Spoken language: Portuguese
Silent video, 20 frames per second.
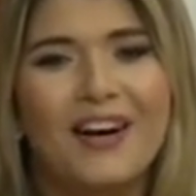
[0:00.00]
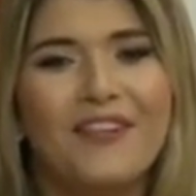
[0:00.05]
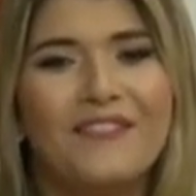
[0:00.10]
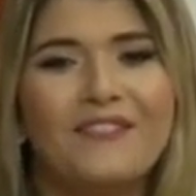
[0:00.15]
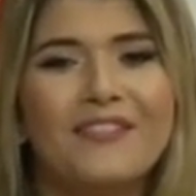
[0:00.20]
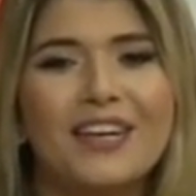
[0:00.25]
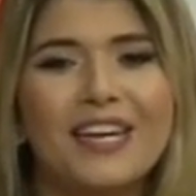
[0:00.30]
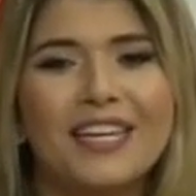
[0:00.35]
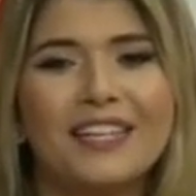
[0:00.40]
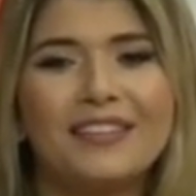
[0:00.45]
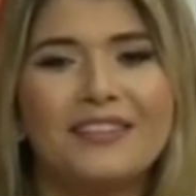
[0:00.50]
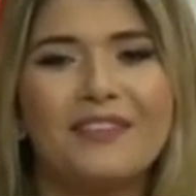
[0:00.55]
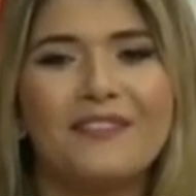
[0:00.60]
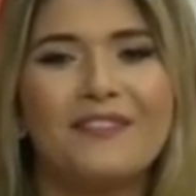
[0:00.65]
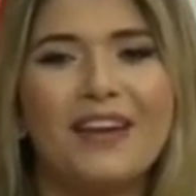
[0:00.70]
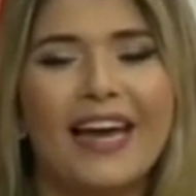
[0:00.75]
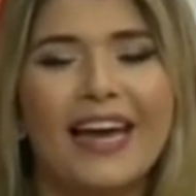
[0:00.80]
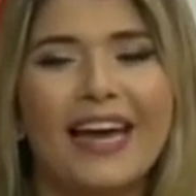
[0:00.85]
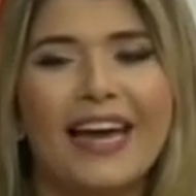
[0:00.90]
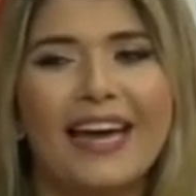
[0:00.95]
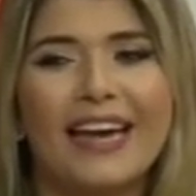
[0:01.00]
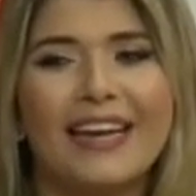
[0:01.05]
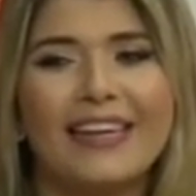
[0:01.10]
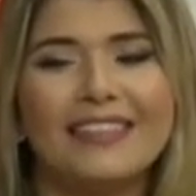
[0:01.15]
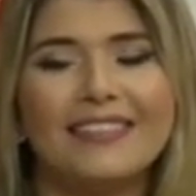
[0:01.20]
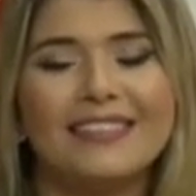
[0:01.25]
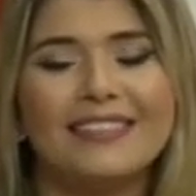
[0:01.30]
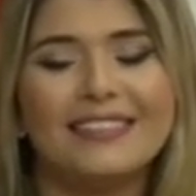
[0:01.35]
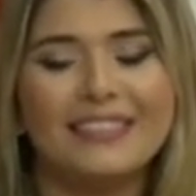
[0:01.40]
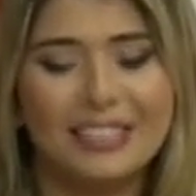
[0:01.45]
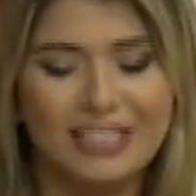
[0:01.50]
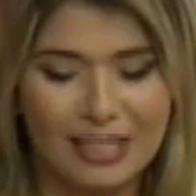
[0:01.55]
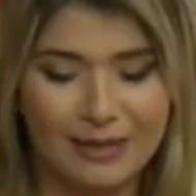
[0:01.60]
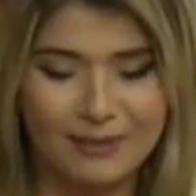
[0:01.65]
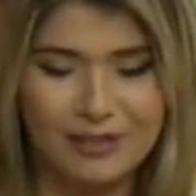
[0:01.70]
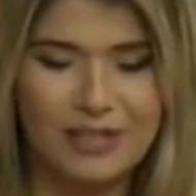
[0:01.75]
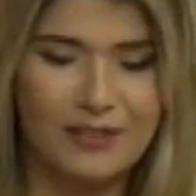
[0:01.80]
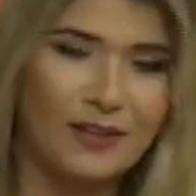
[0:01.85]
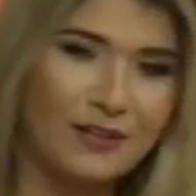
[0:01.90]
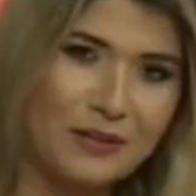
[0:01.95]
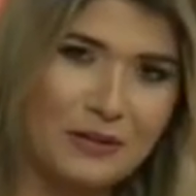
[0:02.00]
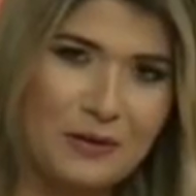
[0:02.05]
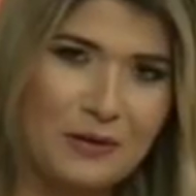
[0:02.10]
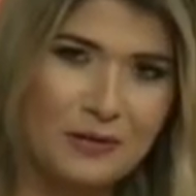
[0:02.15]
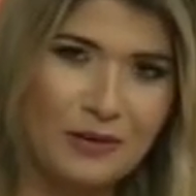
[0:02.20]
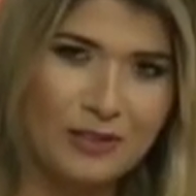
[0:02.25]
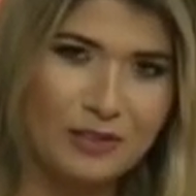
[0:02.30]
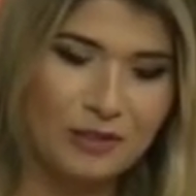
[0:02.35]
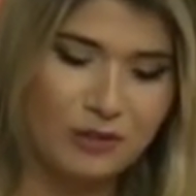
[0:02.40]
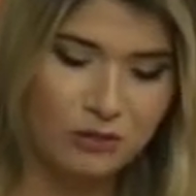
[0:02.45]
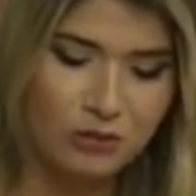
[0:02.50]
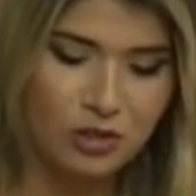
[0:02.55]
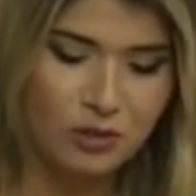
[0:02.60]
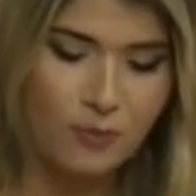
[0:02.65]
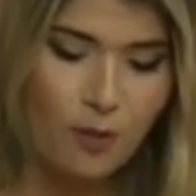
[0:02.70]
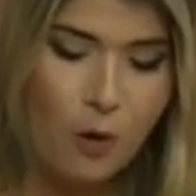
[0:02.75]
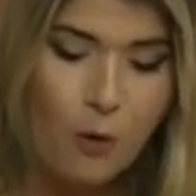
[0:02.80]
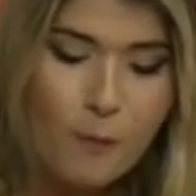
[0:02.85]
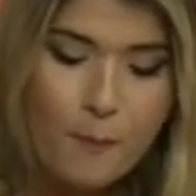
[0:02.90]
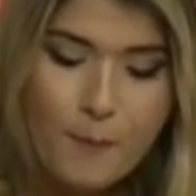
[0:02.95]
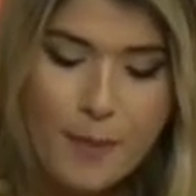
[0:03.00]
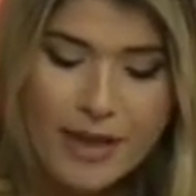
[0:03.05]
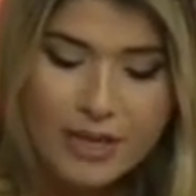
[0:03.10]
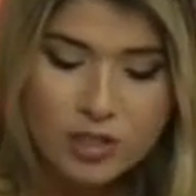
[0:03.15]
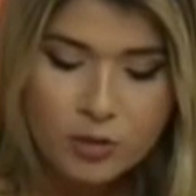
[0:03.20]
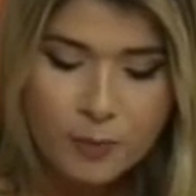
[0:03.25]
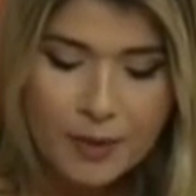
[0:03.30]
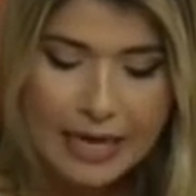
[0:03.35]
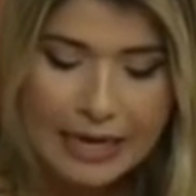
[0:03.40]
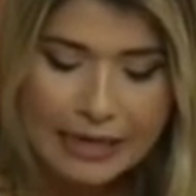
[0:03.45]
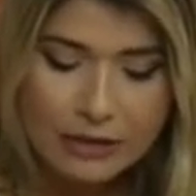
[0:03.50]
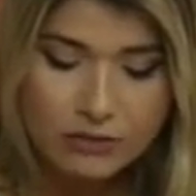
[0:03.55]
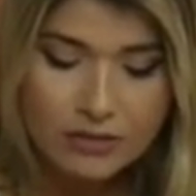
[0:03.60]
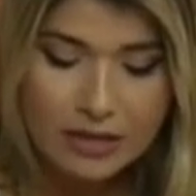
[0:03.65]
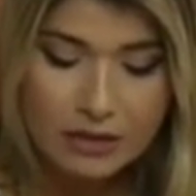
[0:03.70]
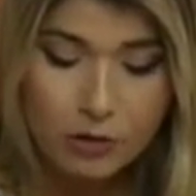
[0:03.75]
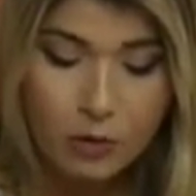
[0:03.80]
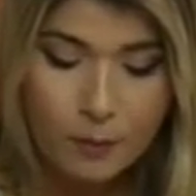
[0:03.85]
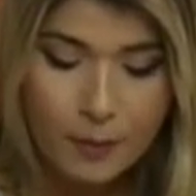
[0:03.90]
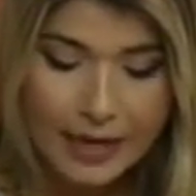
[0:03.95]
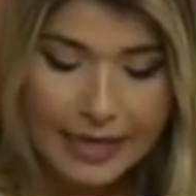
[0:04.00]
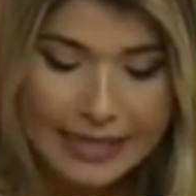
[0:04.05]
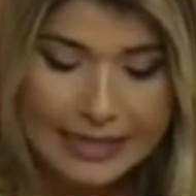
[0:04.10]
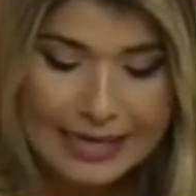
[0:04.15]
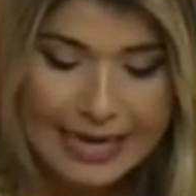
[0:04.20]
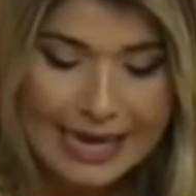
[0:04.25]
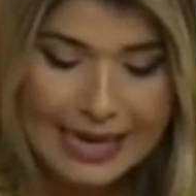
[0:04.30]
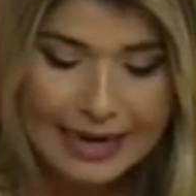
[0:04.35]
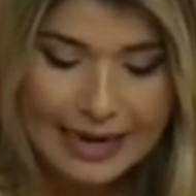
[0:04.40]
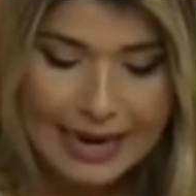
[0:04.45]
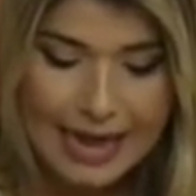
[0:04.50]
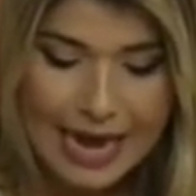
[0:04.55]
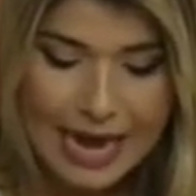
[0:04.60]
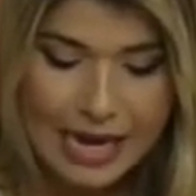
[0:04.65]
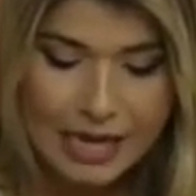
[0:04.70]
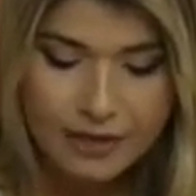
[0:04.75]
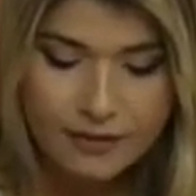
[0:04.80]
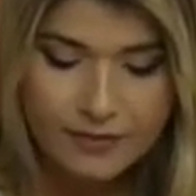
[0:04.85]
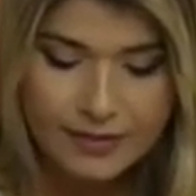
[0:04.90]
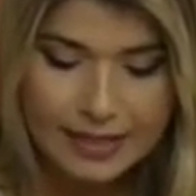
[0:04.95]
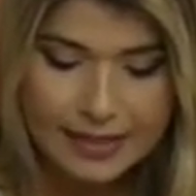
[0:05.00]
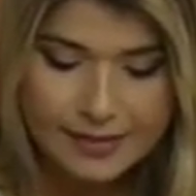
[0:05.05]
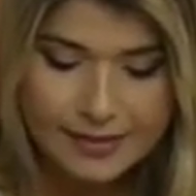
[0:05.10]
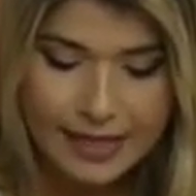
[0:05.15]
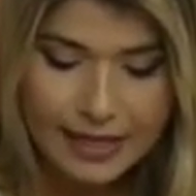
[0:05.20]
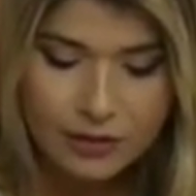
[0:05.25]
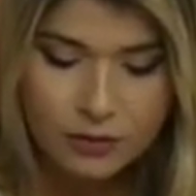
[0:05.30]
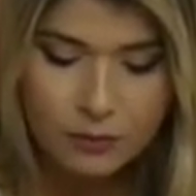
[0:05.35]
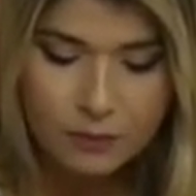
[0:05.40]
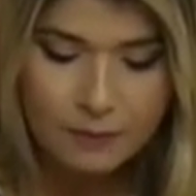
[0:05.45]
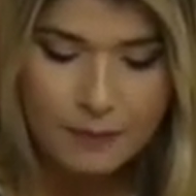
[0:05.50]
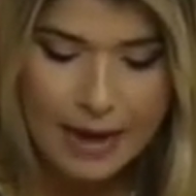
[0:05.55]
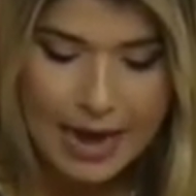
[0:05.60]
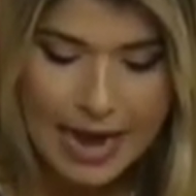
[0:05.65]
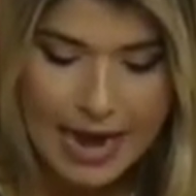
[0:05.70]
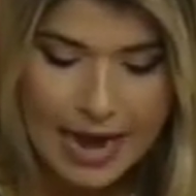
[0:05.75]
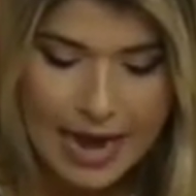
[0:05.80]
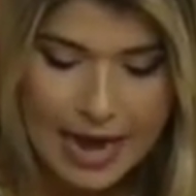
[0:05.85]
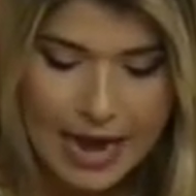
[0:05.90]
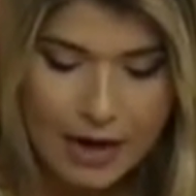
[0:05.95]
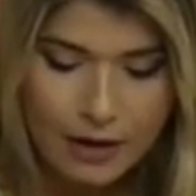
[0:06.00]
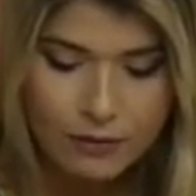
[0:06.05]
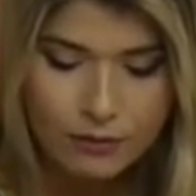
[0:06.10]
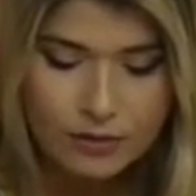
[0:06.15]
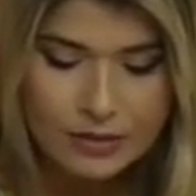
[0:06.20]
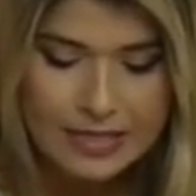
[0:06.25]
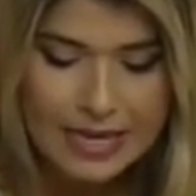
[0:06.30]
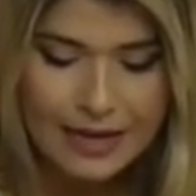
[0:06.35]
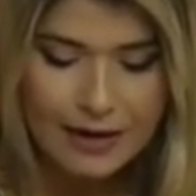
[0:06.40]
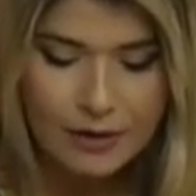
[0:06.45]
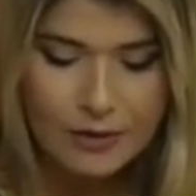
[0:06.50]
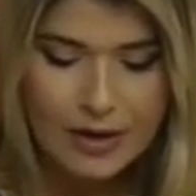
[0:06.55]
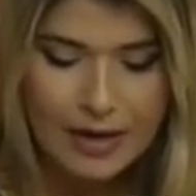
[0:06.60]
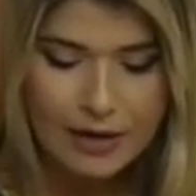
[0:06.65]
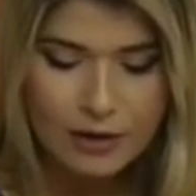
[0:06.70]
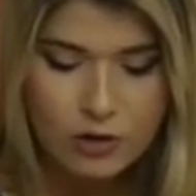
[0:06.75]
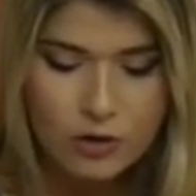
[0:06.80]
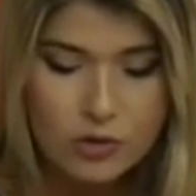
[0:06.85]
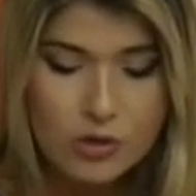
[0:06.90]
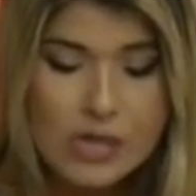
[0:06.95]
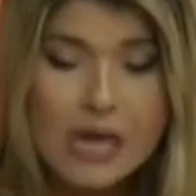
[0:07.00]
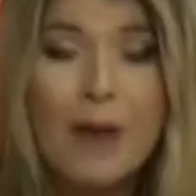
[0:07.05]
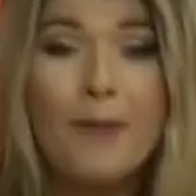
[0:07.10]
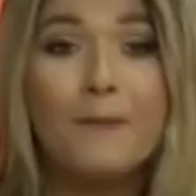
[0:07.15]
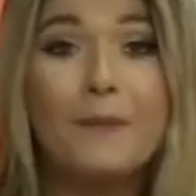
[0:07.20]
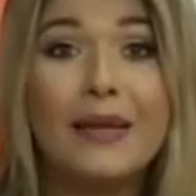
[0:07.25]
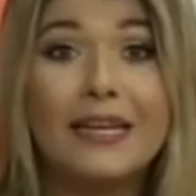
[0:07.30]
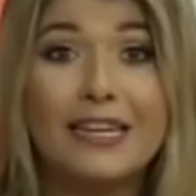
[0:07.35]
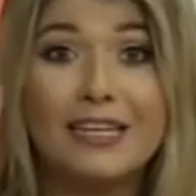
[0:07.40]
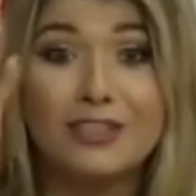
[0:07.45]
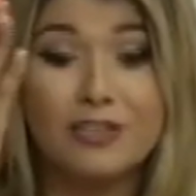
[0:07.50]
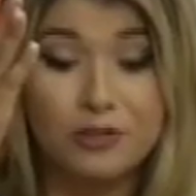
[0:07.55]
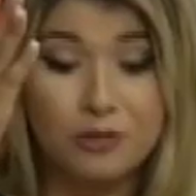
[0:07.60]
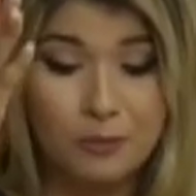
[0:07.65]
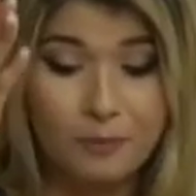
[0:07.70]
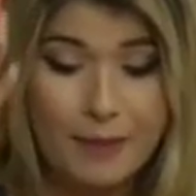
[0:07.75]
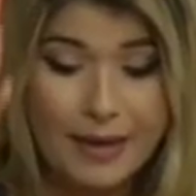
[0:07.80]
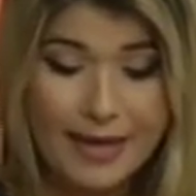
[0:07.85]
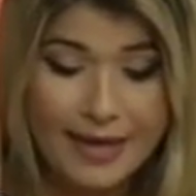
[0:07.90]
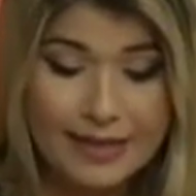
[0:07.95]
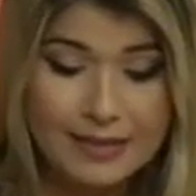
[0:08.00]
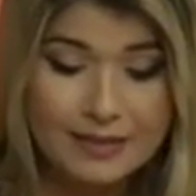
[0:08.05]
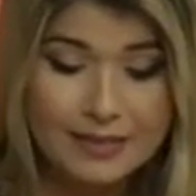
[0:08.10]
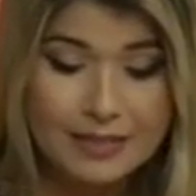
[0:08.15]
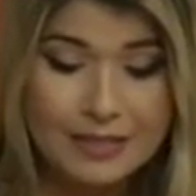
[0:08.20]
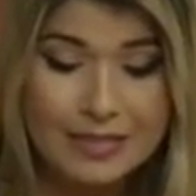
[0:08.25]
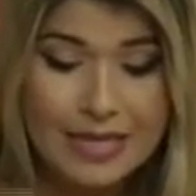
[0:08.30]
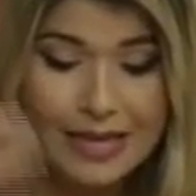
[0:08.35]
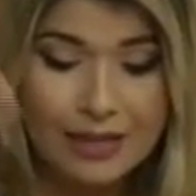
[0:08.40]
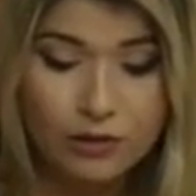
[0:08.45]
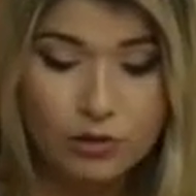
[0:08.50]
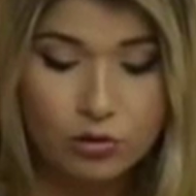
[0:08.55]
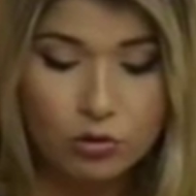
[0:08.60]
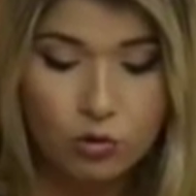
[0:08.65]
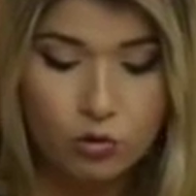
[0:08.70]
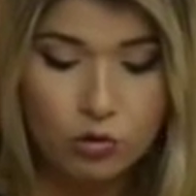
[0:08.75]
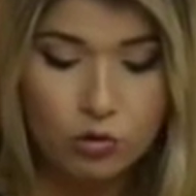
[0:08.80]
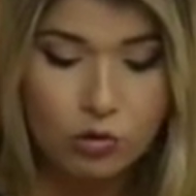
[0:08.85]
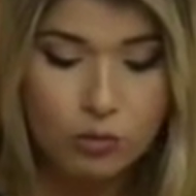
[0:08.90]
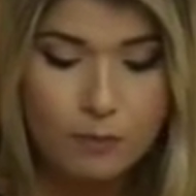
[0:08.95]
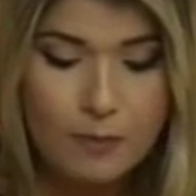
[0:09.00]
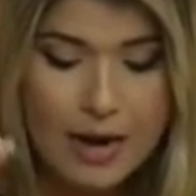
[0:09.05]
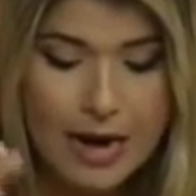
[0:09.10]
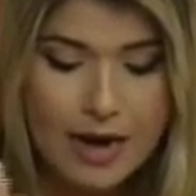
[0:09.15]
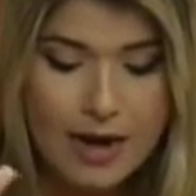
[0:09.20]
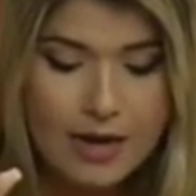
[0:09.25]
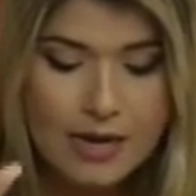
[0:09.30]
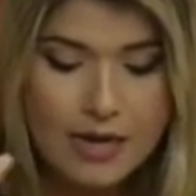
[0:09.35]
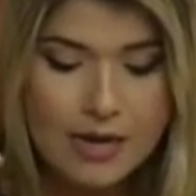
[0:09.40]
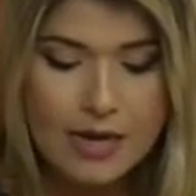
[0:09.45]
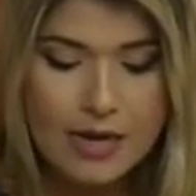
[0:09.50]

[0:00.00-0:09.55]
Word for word: Muito bem, estamos de volta com o nosso Tudo de Bom. Um beijo para quem nos acompanha na live, tá certo? Marcos, alô, alô, Benedito Bentes, Satuba.